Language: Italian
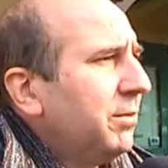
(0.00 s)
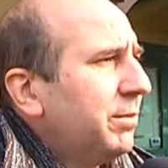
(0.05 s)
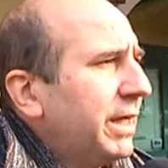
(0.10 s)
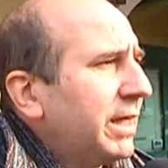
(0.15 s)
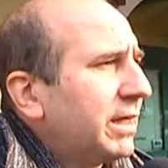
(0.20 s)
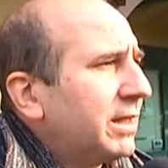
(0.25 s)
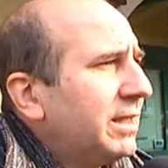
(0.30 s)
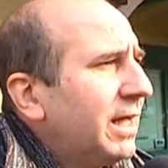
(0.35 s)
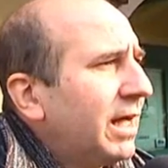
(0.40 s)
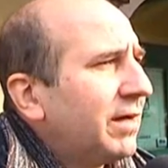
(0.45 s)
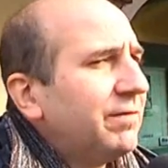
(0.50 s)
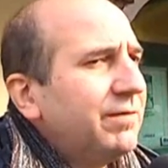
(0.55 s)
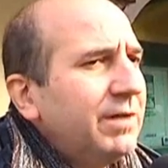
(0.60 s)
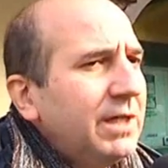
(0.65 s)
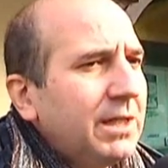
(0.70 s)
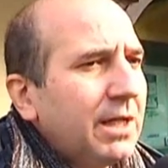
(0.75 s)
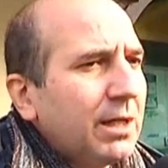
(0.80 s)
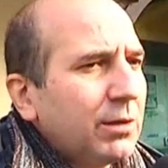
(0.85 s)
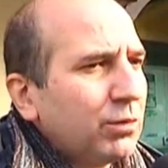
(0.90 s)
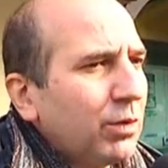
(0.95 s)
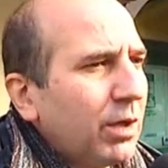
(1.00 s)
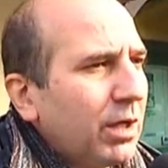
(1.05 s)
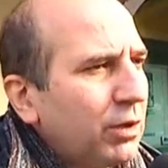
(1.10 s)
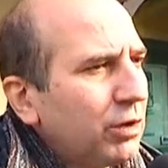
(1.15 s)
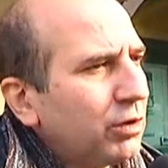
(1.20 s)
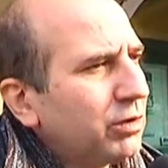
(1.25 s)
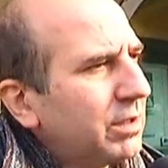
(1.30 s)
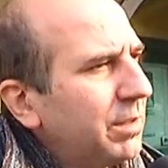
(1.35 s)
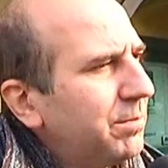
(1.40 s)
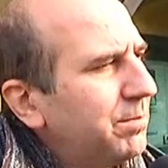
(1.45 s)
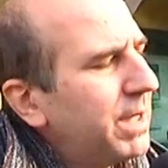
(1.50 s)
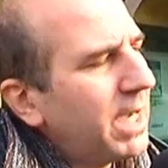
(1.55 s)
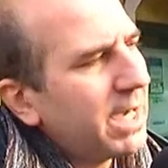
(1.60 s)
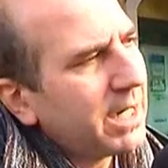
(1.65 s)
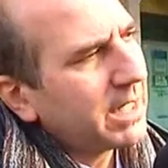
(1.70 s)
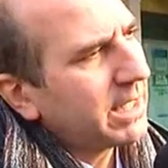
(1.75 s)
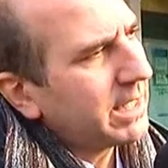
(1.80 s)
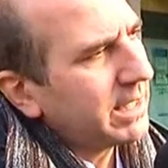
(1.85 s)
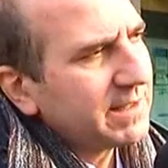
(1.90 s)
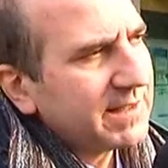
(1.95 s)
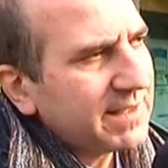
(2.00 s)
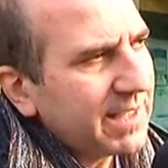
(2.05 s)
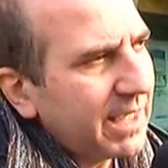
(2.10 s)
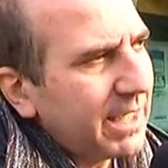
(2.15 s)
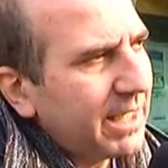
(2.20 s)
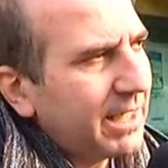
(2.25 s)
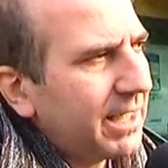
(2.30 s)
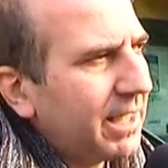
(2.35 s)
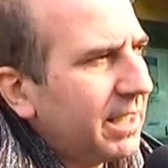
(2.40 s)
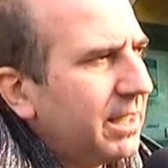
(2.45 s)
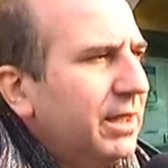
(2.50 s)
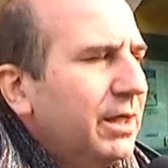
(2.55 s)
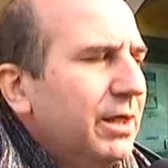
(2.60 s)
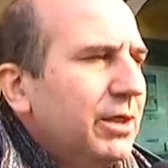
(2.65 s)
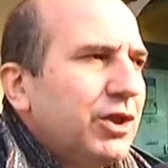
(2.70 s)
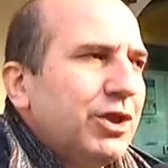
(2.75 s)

per dar vita a una notte bianca seria